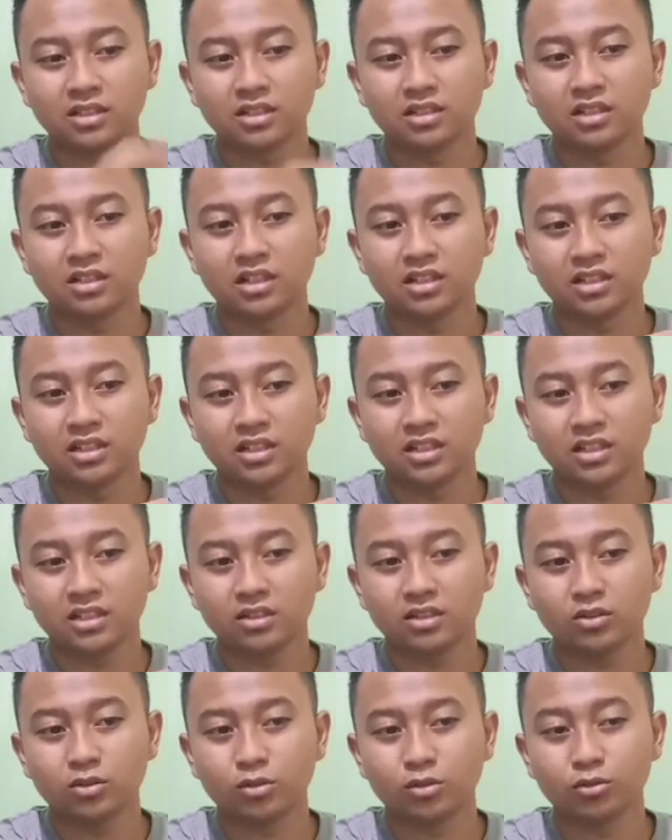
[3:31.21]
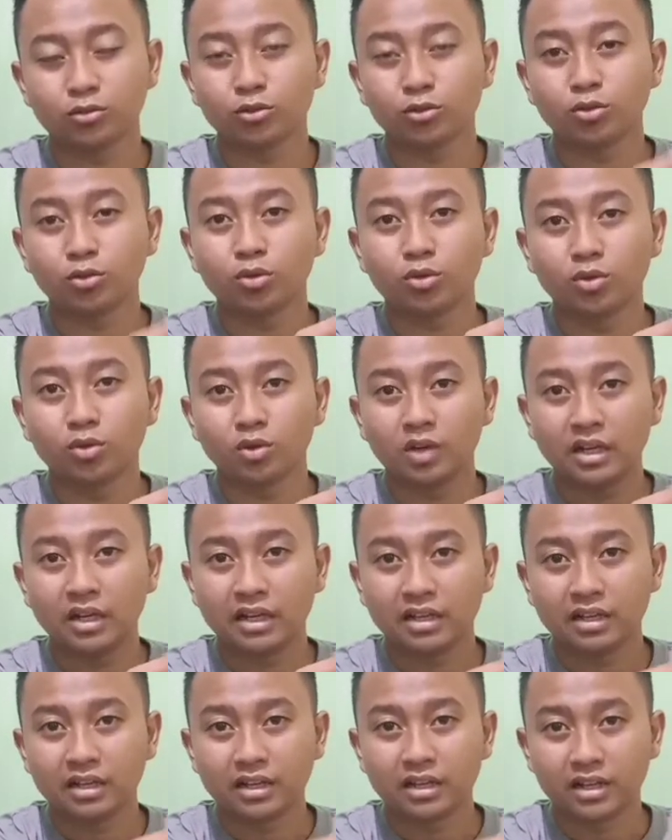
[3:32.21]
dan ini untuk
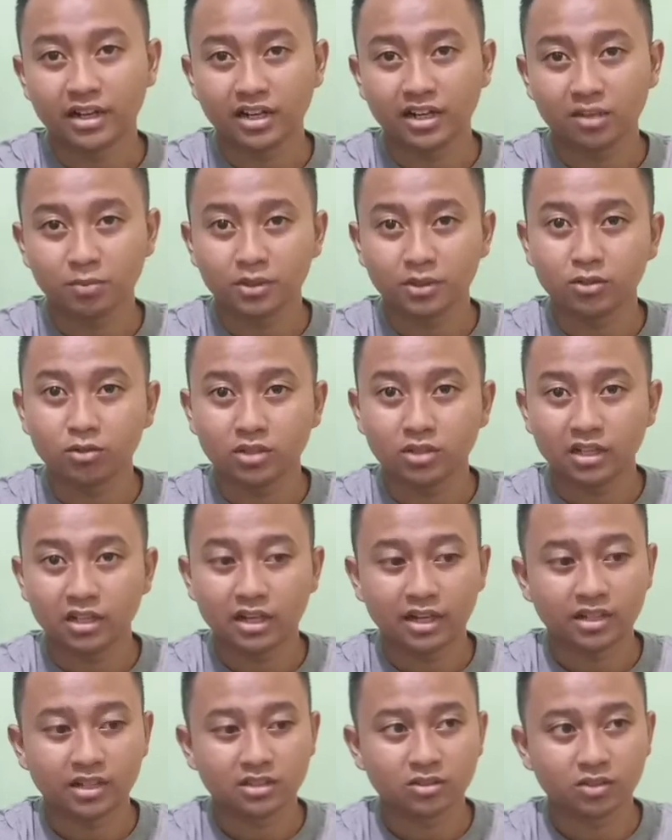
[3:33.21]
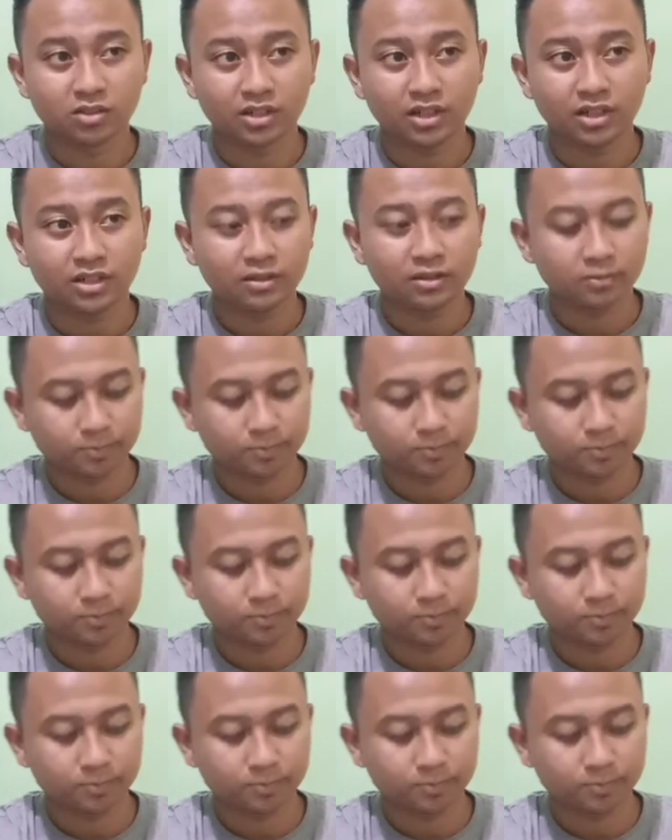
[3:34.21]
rel pintunya guys oke okay?